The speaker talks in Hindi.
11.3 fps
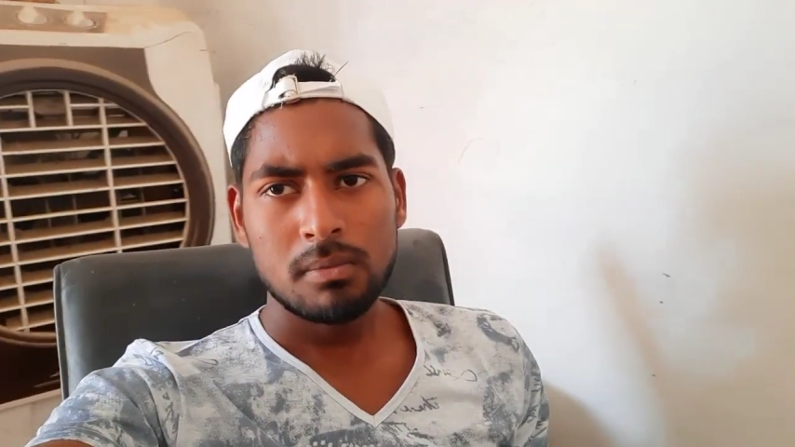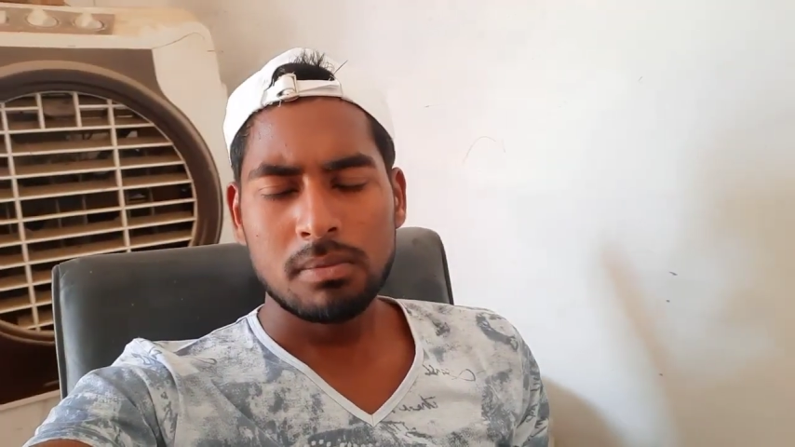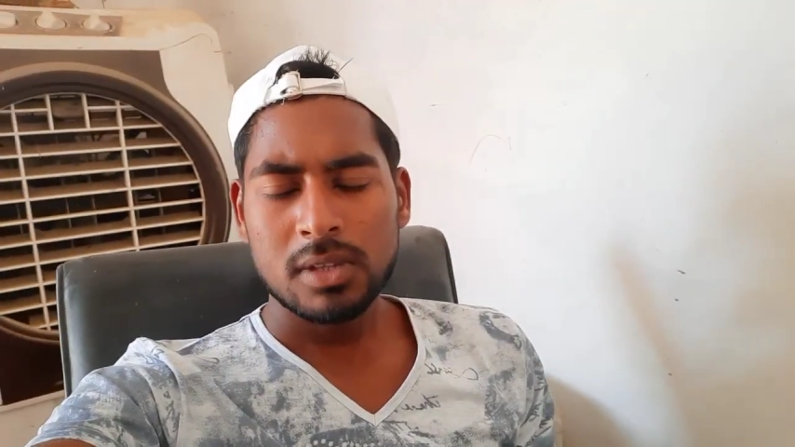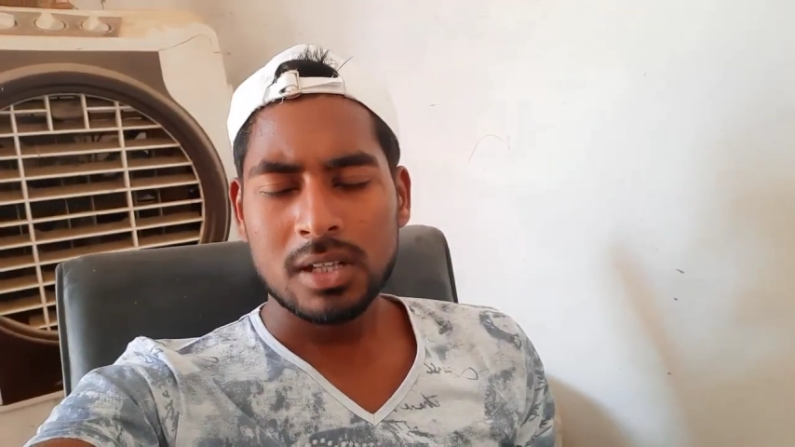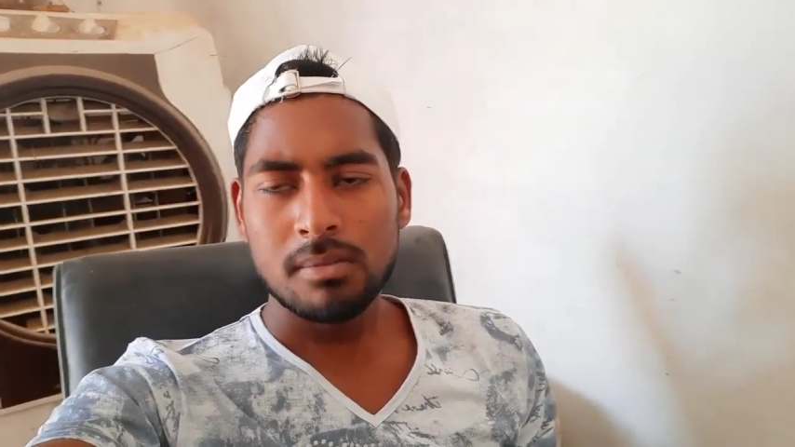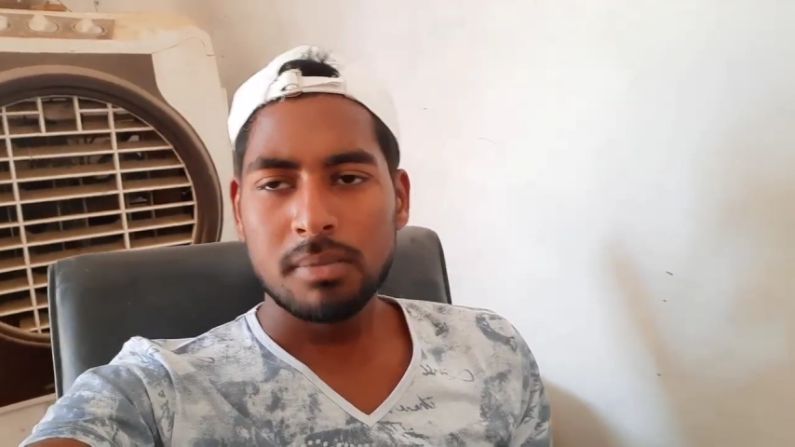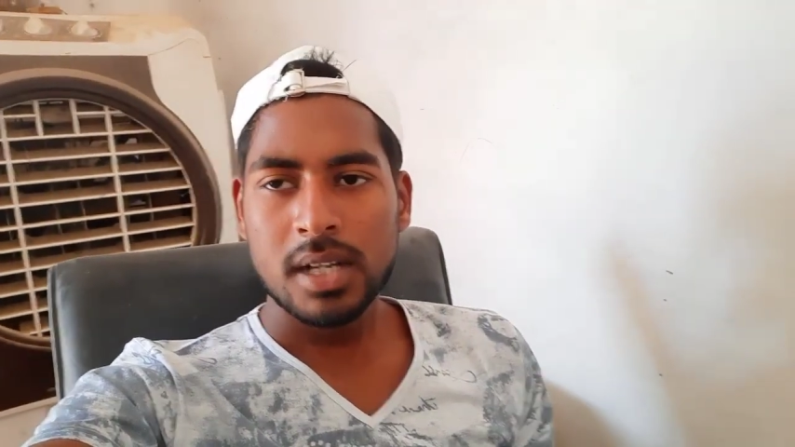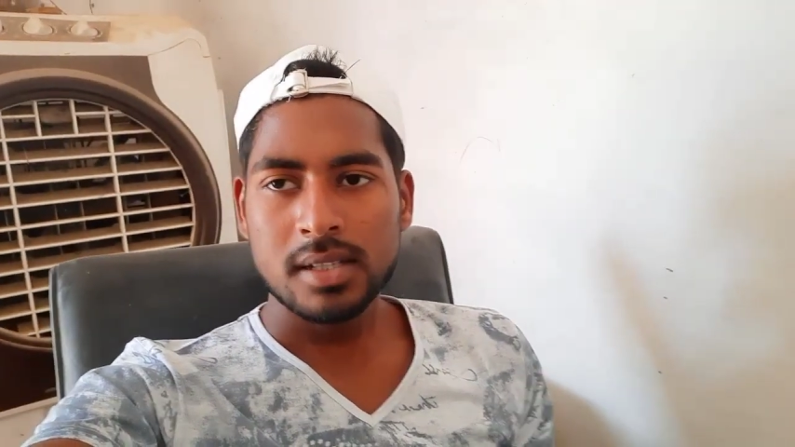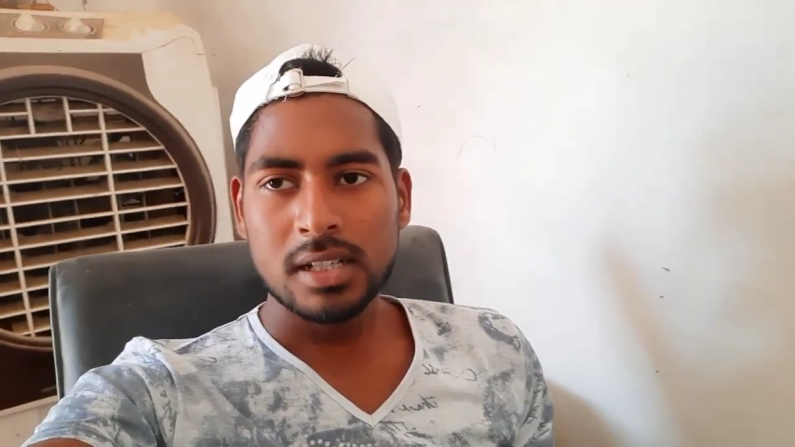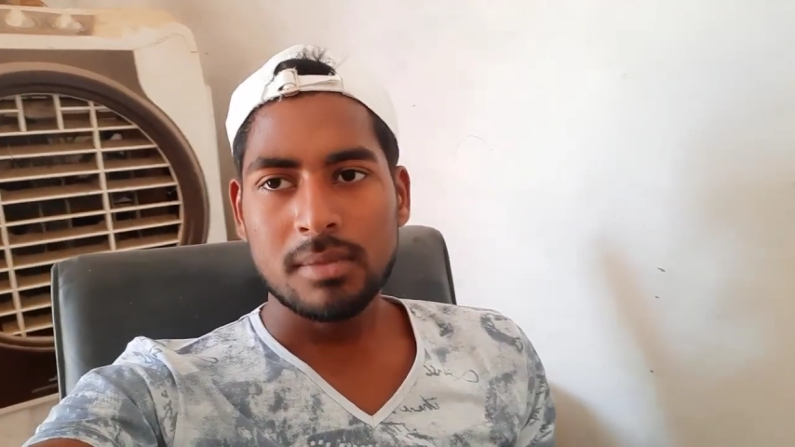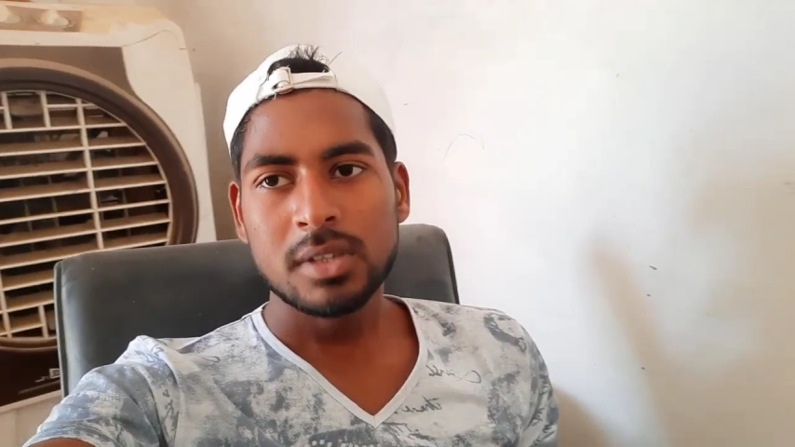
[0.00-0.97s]
मतलब
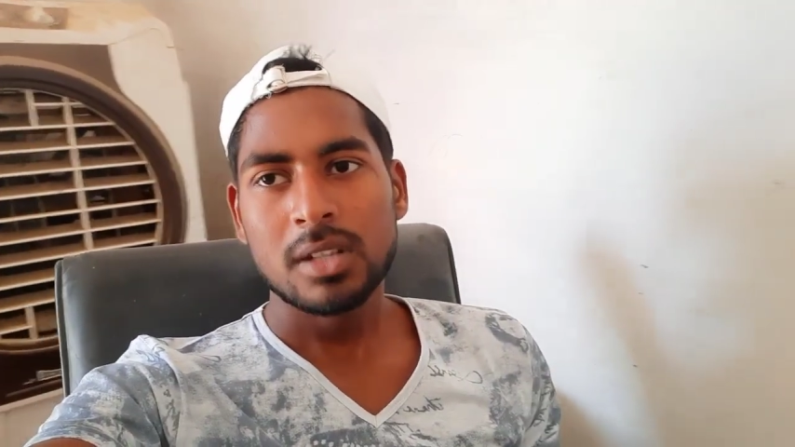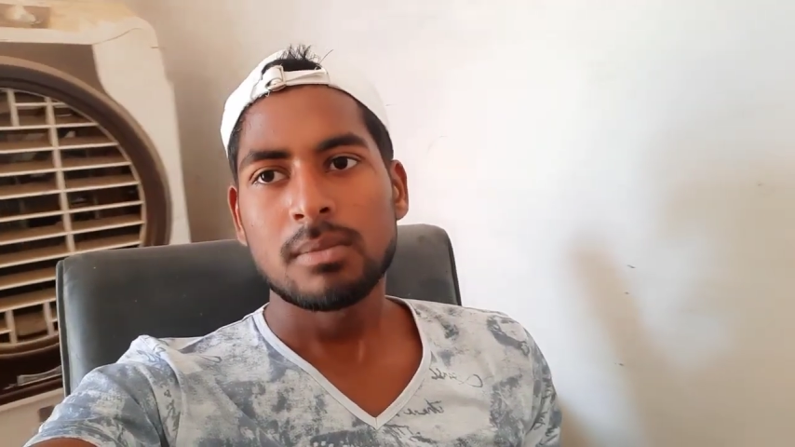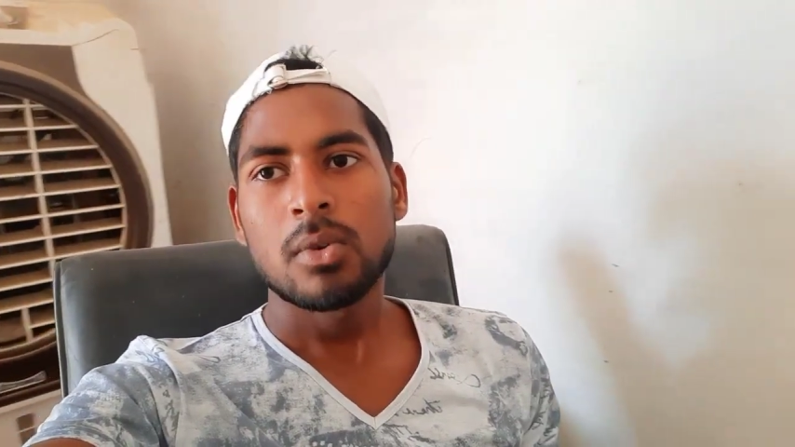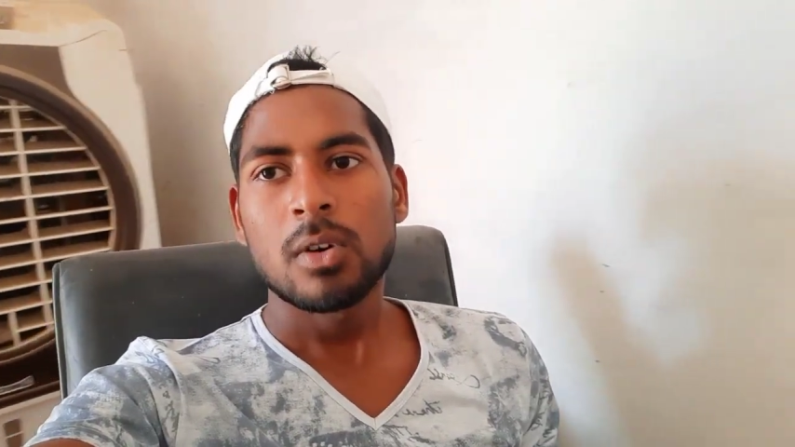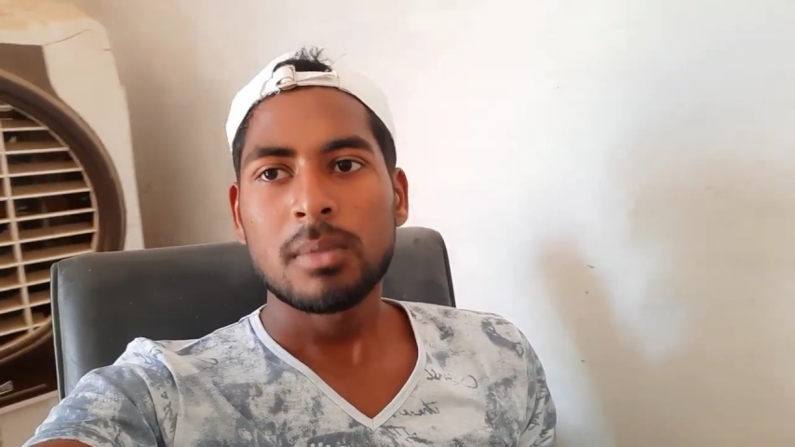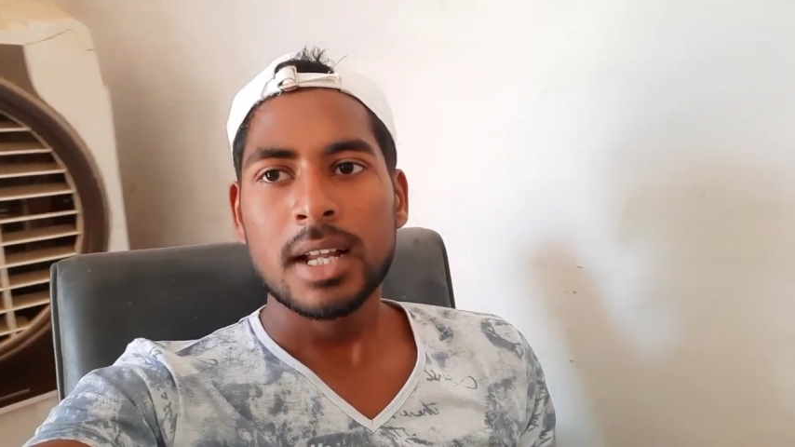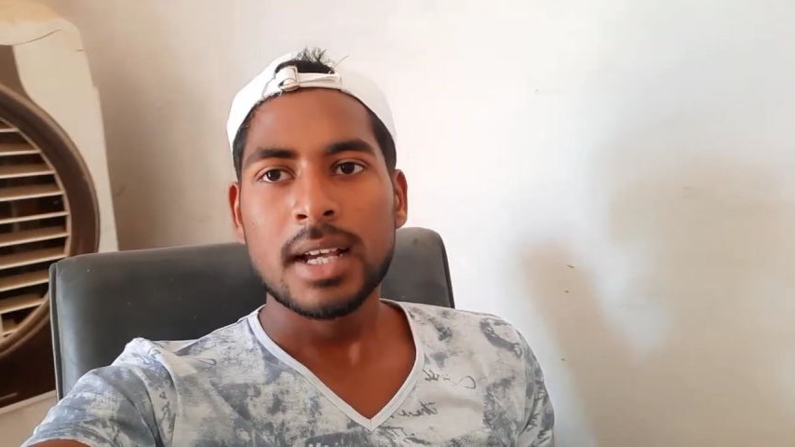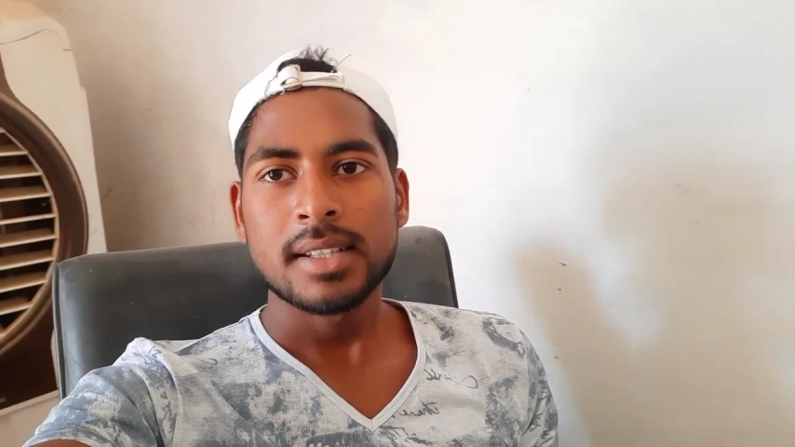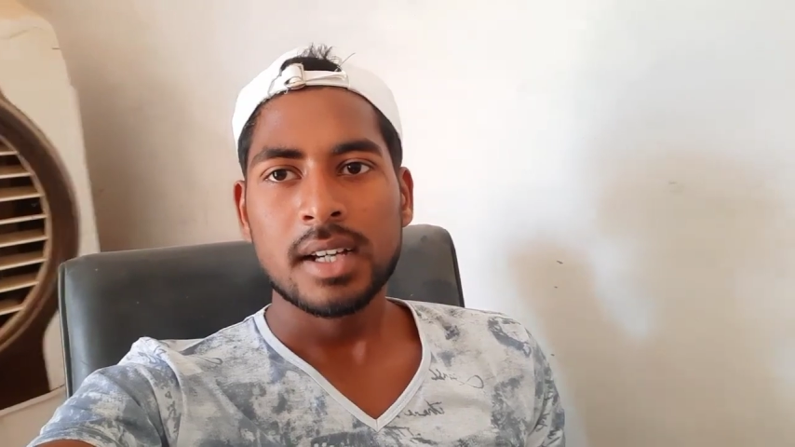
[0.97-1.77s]
विलेज मतलब का मतलब ब्लॉग बनाया